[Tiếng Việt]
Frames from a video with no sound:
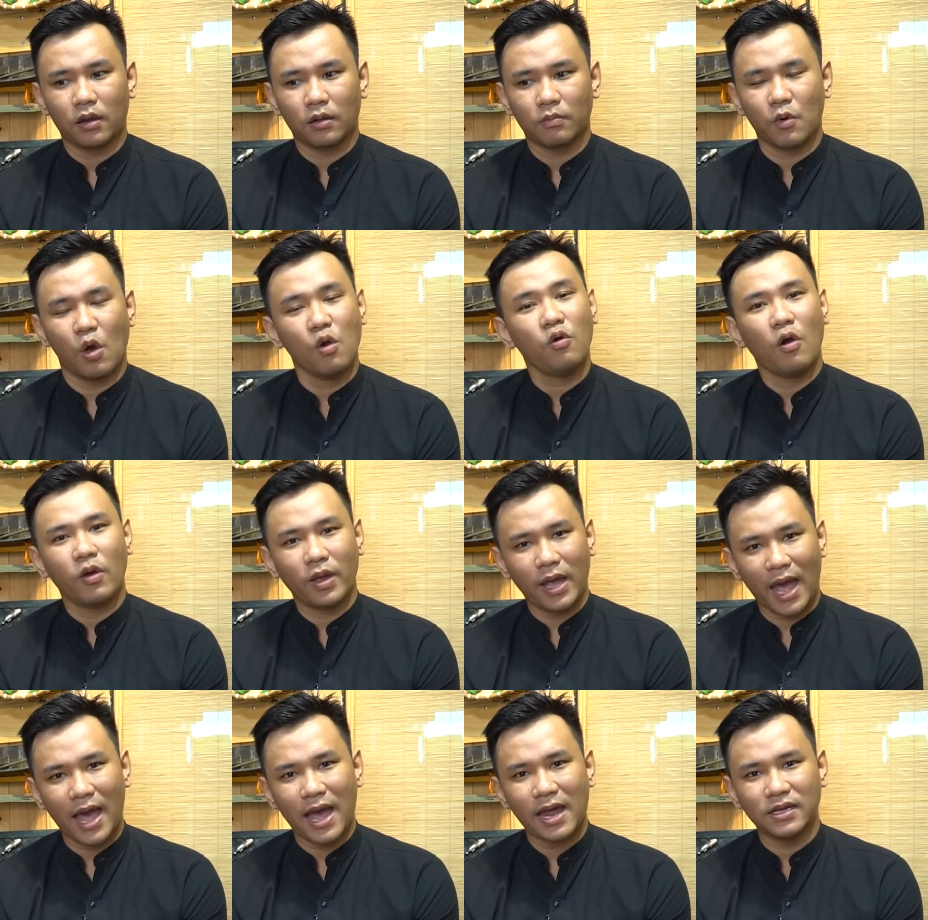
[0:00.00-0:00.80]
mỗi con
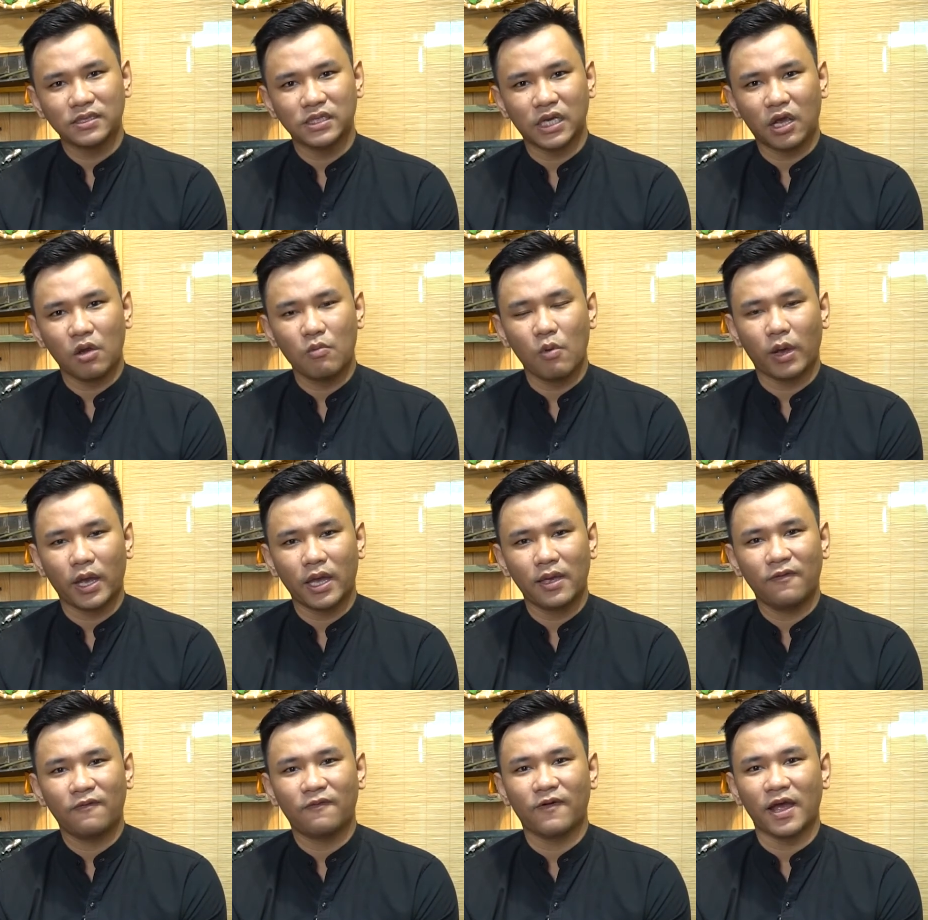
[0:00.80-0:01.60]
cá nó sẽ có một
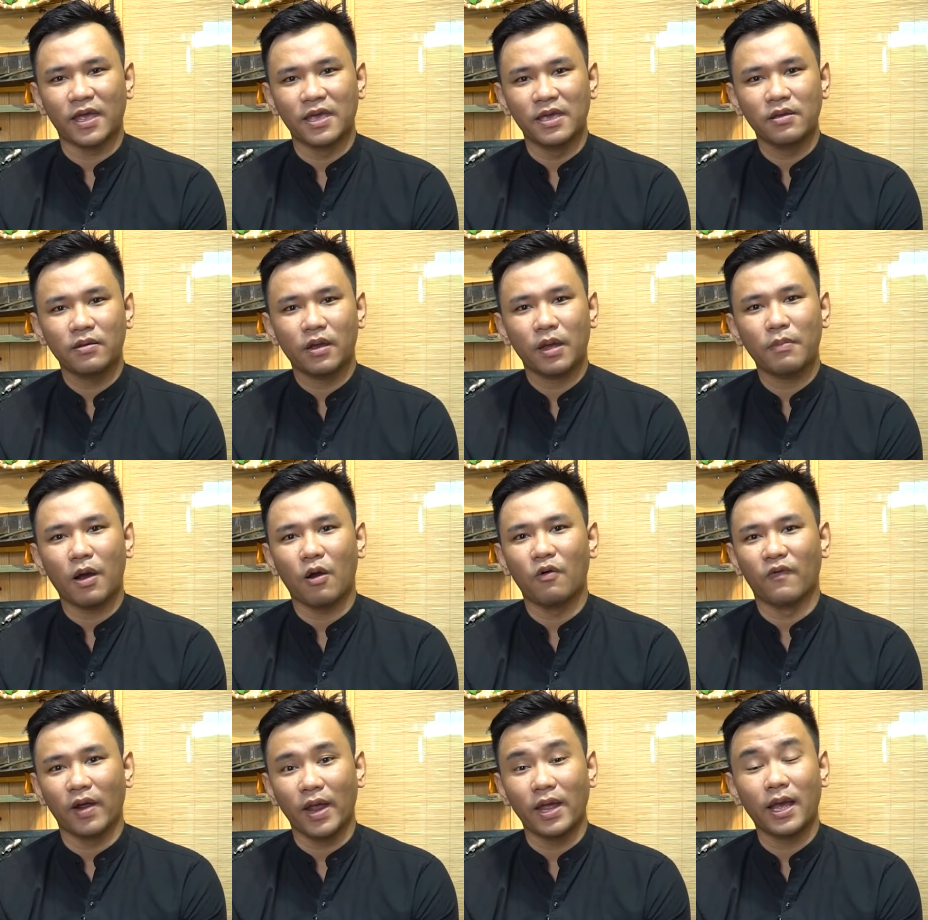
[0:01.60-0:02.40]
cái vảy cái
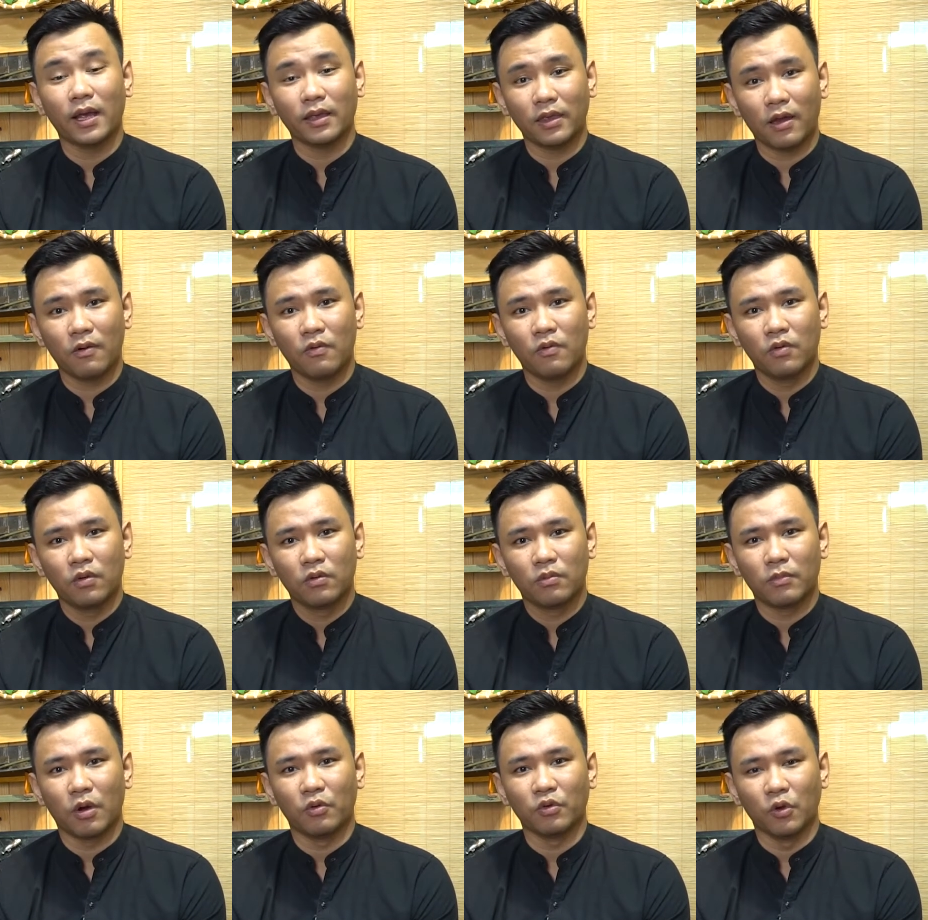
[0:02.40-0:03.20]
màu vảy khác nhau
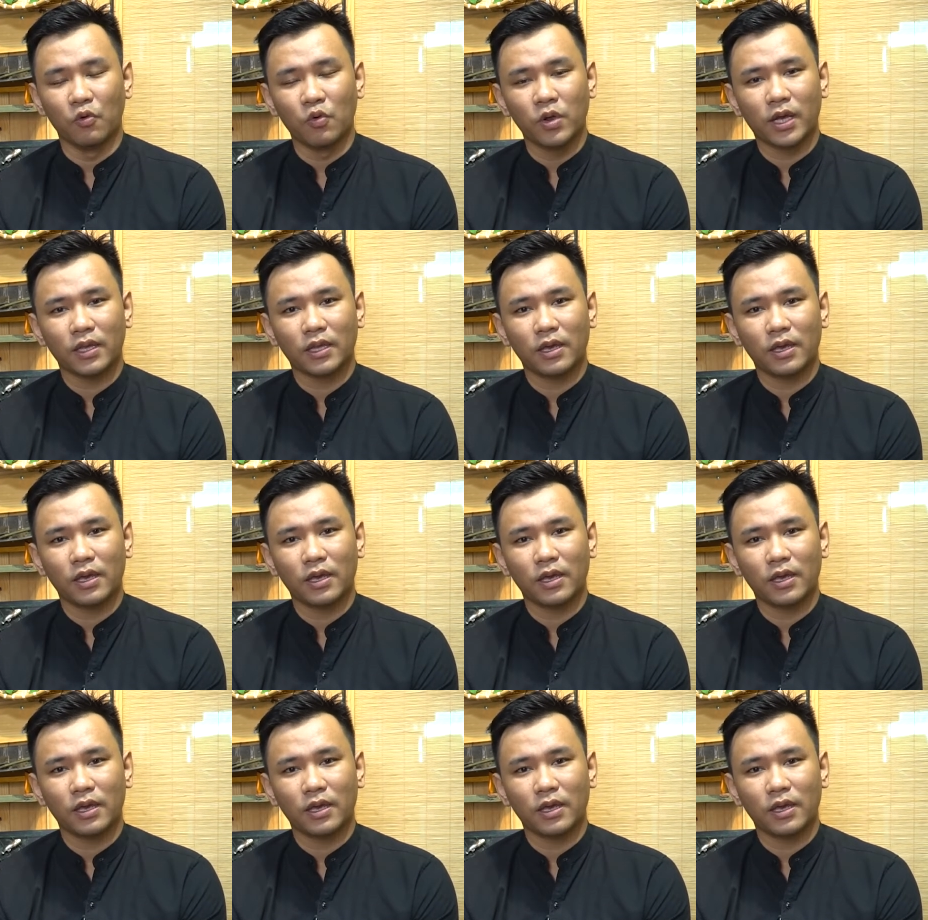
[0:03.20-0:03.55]
màu nhũ khác